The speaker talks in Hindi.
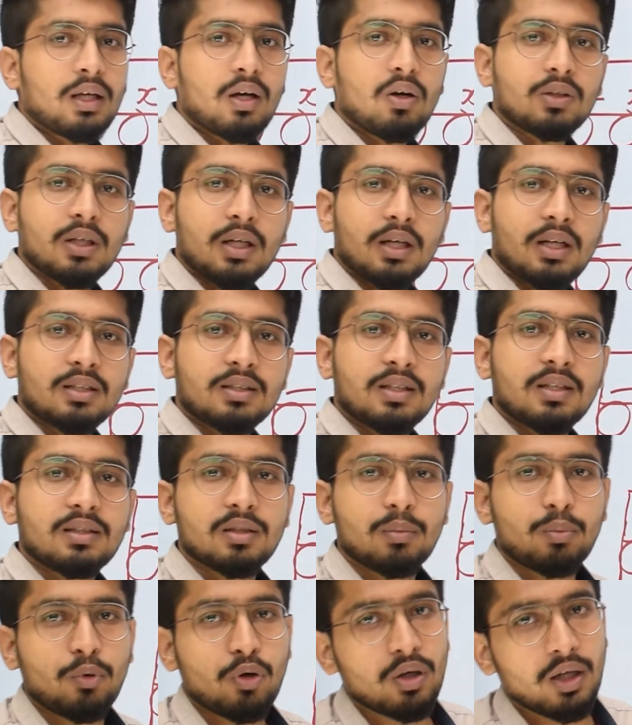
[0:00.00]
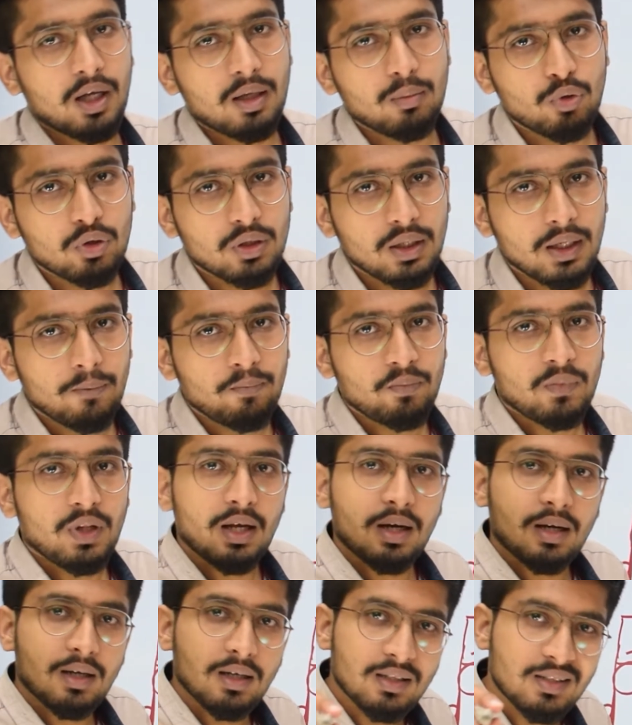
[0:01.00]
क्या होता है डिस्टेंस अपॉन टाइम होता है
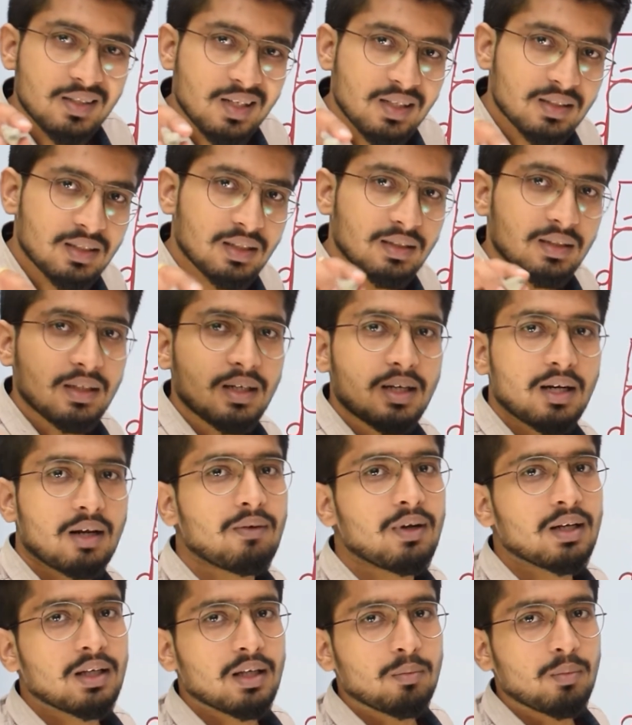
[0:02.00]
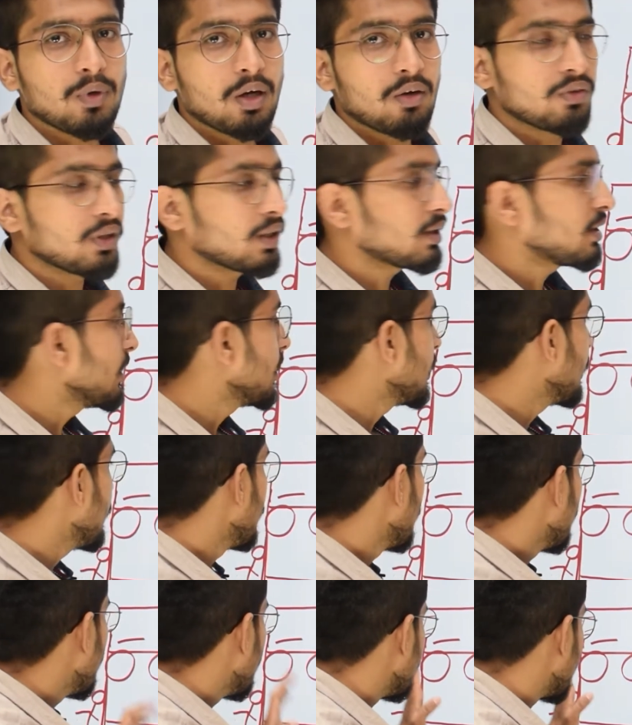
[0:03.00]
डिस्टेंस कितनी ट्रेवल की व्यक्ति ने
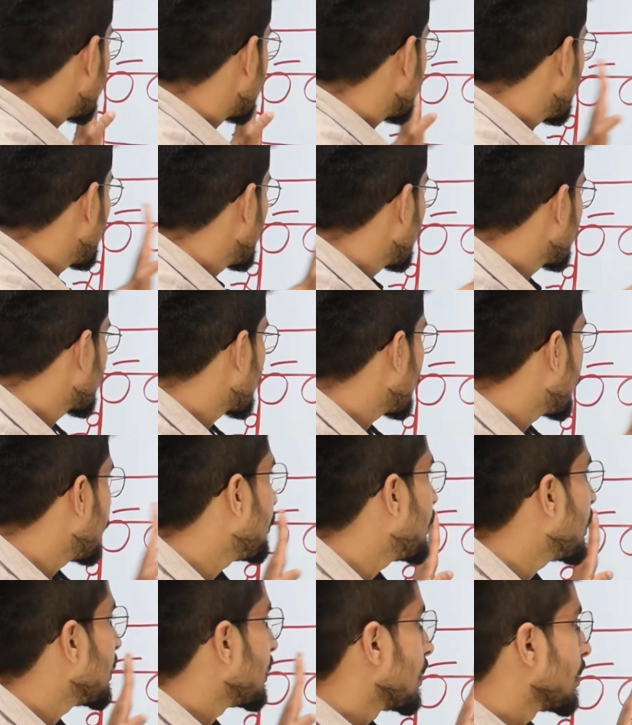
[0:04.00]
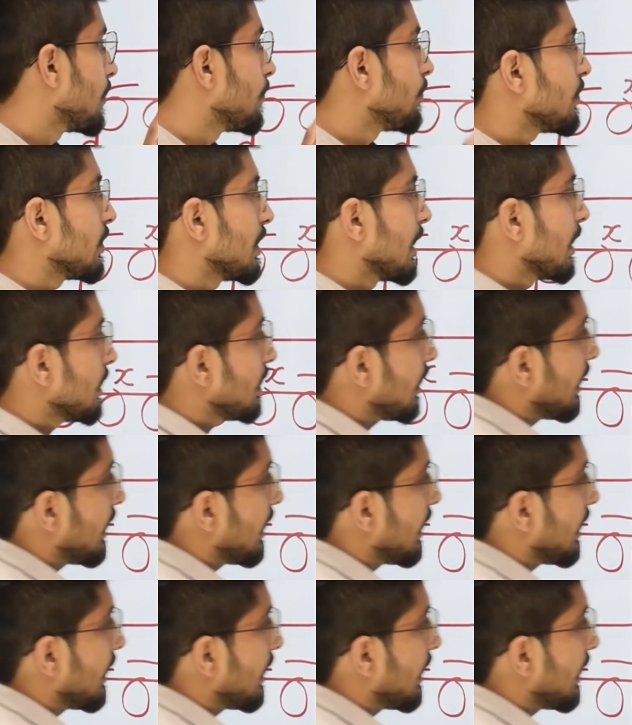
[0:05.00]
जितनी बस की लंबाई है यानी